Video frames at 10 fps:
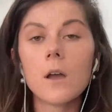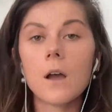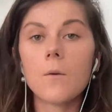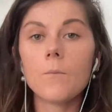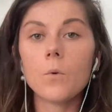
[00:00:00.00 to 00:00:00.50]

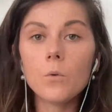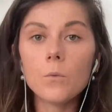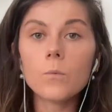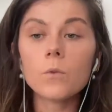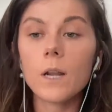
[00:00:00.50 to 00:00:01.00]
au
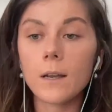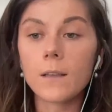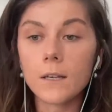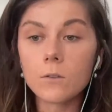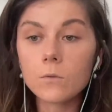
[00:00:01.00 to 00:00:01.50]
moment de la
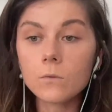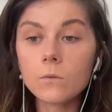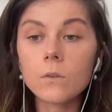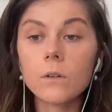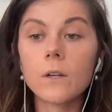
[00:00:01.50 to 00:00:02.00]

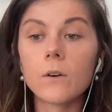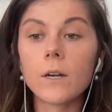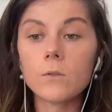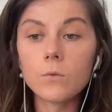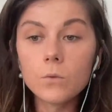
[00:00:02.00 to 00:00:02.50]
rédaction, il
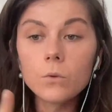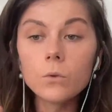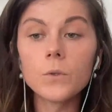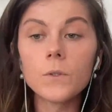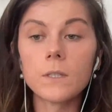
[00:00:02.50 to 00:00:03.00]
aurait dû
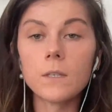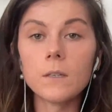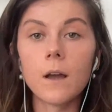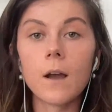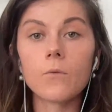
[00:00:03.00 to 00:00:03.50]

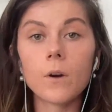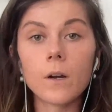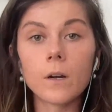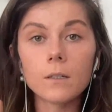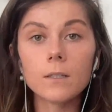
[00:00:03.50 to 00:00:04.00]
aussi
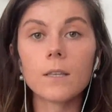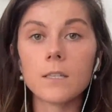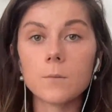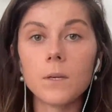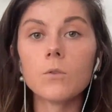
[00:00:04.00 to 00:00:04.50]
avoir cet
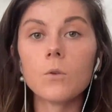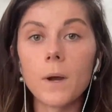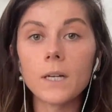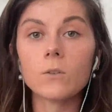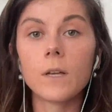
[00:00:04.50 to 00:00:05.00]
aspect de
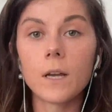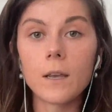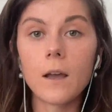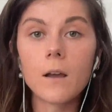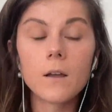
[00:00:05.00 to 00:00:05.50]

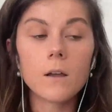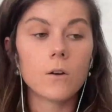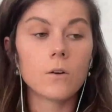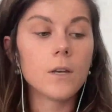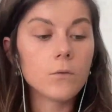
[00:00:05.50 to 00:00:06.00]
partenariat
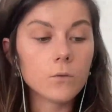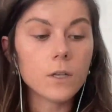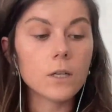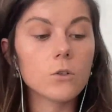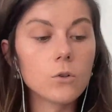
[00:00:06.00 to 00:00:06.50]
euh,
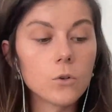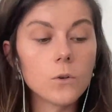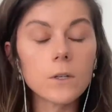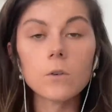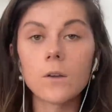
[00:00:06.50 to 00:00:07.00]
davantage
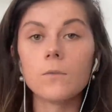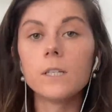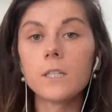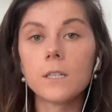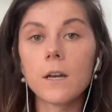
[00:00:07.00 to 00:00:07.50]
locaux et de
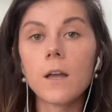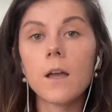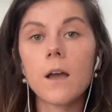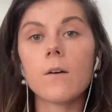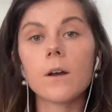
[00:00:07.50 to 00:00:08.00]
réfléchir
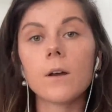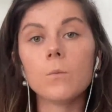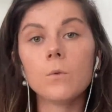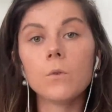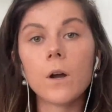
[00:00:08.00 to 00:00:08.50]
à
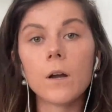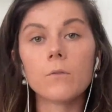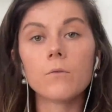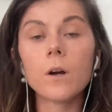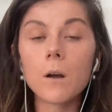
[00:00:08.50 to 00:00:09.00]
vraiment
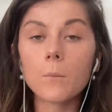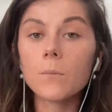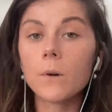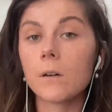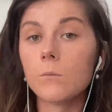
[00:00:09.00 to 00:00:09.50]
avoir un,
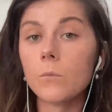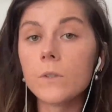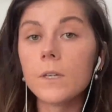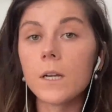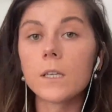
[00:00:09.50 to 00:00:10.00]

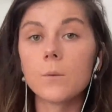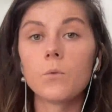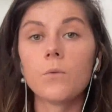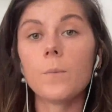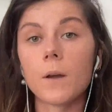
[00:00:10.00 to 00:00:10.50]
modèle qui
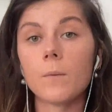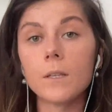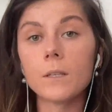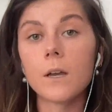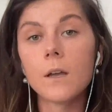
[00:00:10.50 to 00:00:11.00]
pouvait
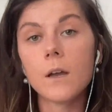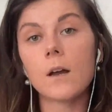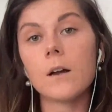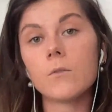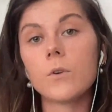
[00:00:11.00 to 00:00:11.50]
permettre
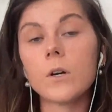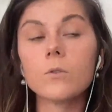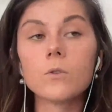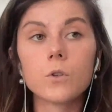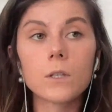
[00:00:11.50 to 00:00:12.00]
à avoir
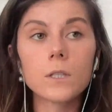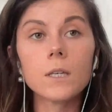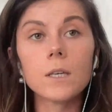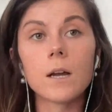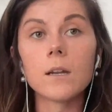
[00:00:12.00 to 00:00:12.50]
une sortie
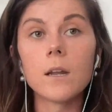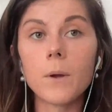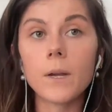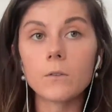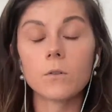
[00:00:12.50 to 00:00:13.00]
et un
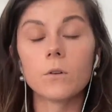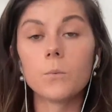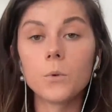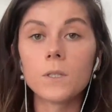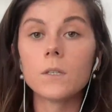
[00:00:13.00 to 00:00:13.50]
impact euh,
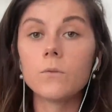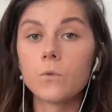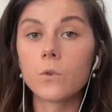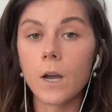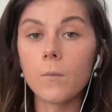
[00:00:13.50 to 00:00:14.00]
positif
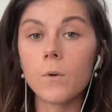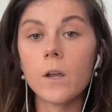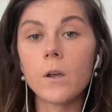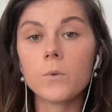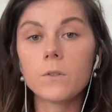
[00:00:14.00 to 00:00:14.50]
durable,
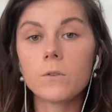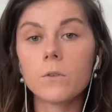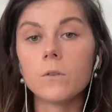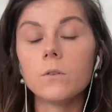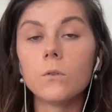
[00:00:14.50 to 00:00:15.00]
puisque
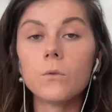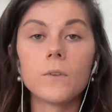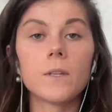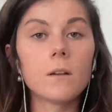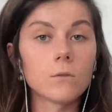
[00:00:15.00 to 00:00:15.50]
au
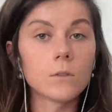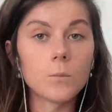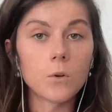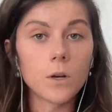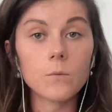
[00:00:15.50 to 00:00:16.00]
final, dans des
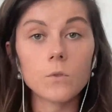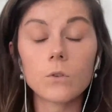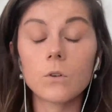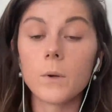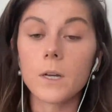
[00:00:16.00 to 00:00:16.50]
programmes de
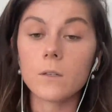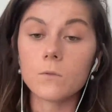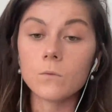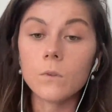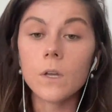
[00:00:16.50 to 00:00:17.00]

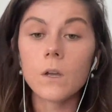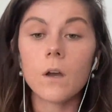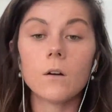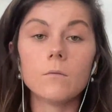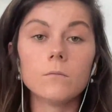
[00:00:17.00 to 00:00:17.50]
coopération,
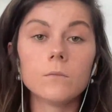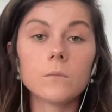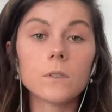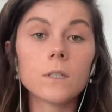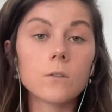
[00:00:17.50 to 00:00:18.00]
euh,
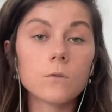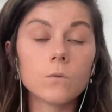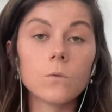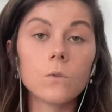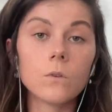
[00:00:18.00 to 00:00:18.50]
c'est ce
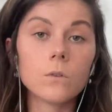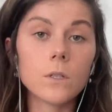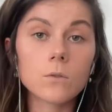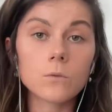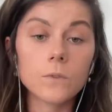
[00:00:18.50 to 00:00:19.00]

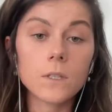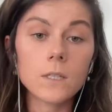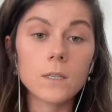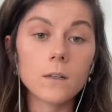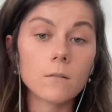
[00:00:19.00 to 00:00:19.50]
qu'on
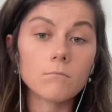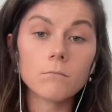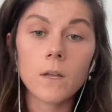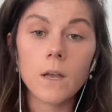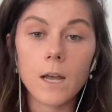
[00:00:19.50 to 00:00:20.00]
désire
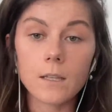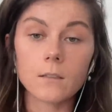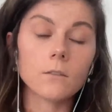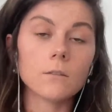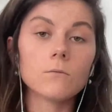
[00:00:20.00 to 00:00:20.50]

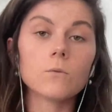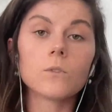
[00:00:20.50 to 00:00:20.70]
atteindre. Donc